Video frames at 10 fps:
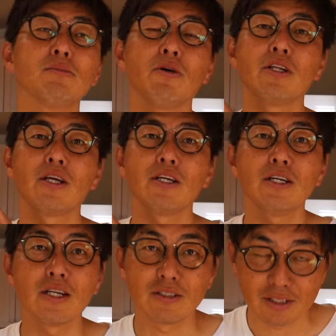みも入れてい
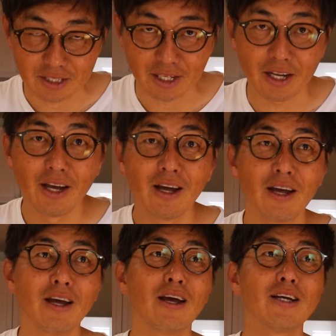いですし、
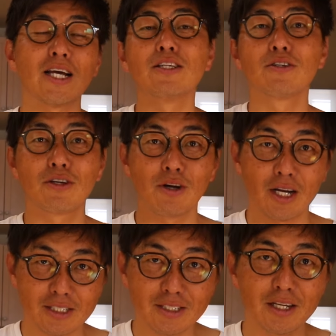30キロ
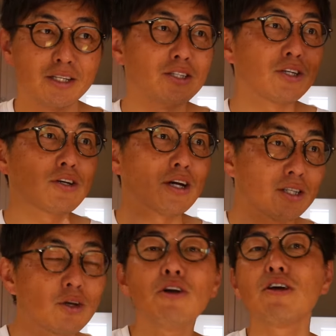走ったり20キロ
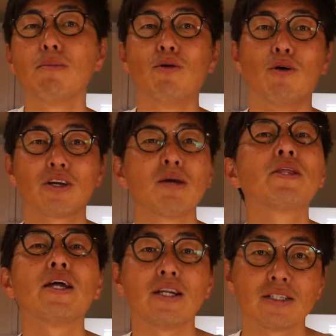走ったり、距離はもう決め
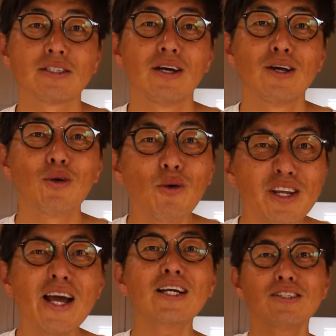てないです。と
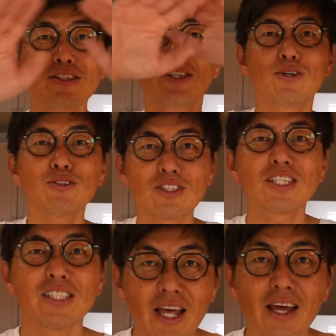りあえず一
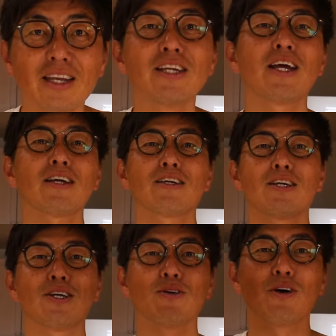月で200
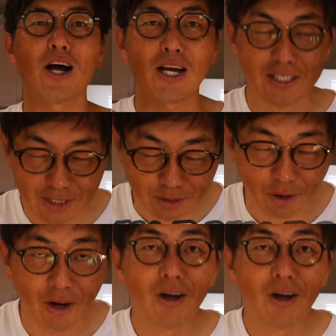キロ走ると。